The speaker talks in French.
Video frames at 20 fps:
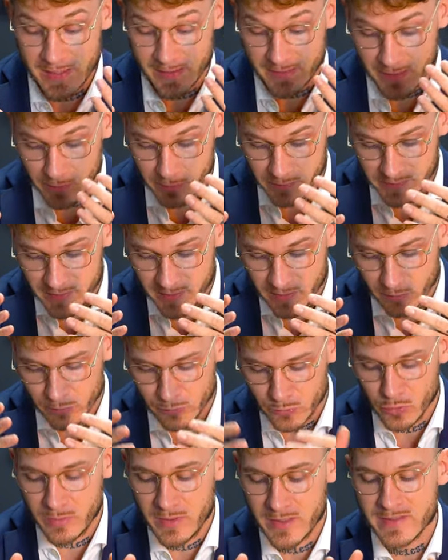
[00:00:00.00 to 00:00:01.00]
a été lancé en
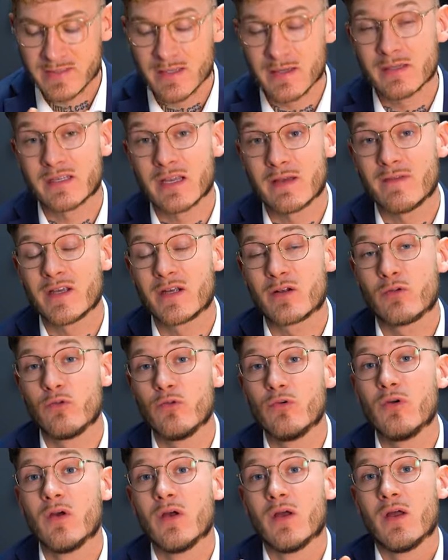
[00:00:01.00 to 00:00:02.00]
2005 avec
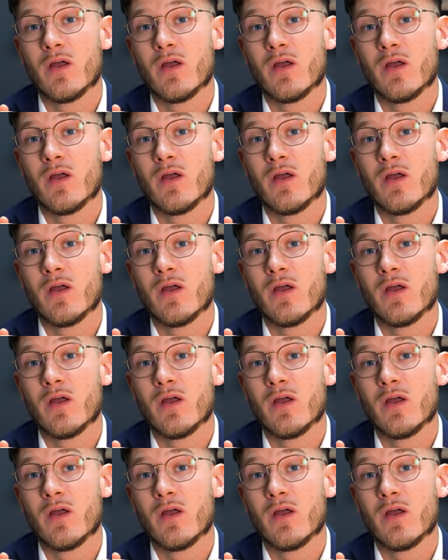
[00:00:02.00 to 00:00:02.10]
le